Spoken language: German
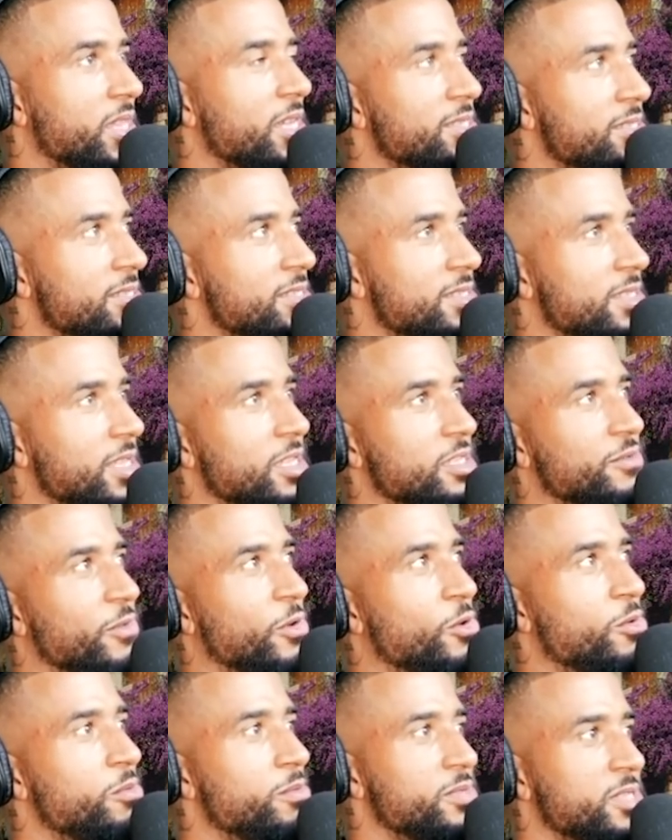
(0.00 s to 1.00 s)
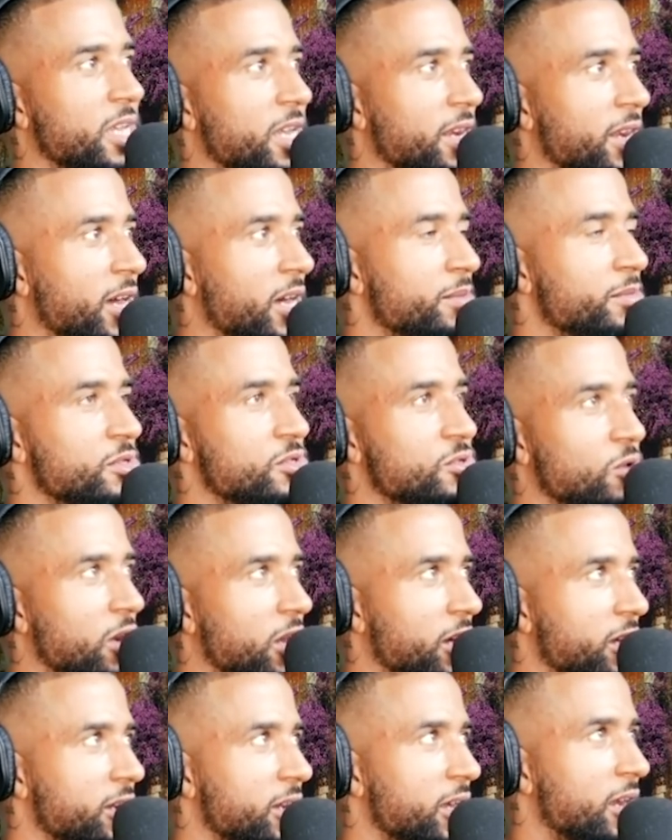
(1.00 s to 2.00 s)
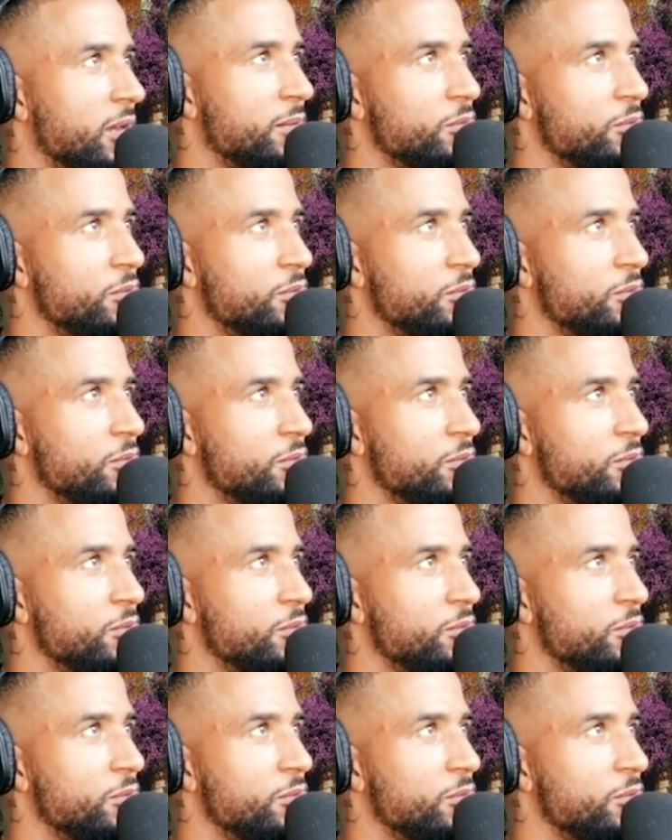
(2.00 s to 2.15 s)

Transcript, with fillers: das ist das, warum sein Name so lange in